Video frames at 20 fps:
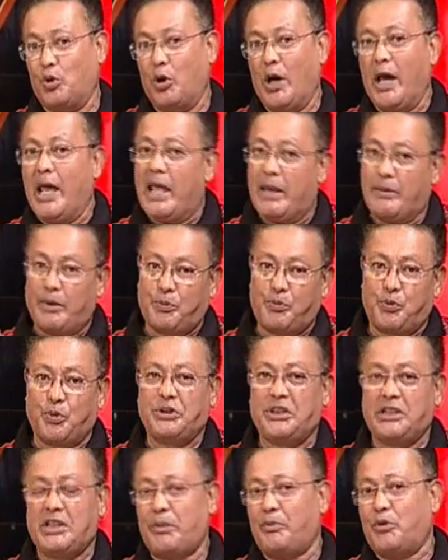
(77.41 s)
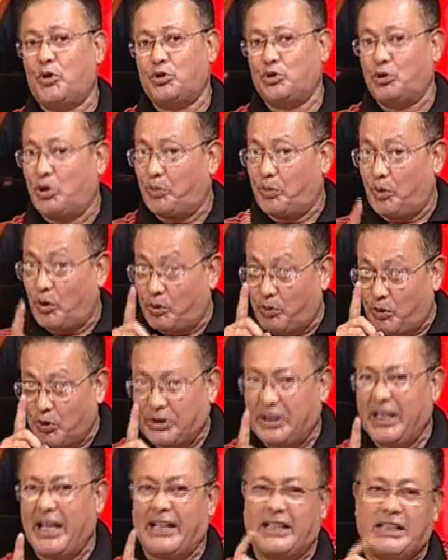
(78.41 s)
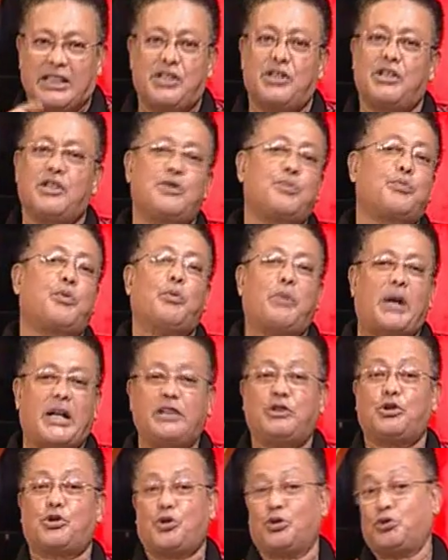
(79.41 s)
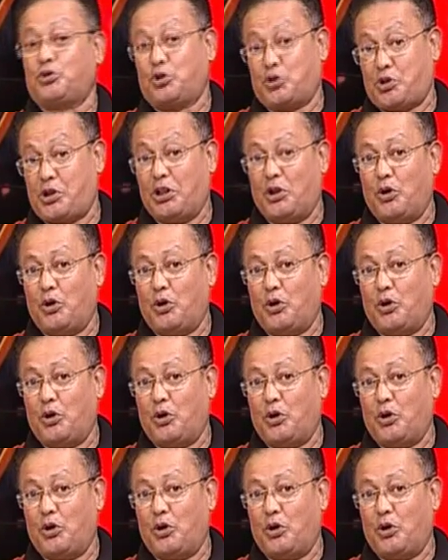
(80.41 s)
এবং প্রতিটা বক্তব্যর মধ্যে একটি জিনিস প্রমাণিত সত্য ছিল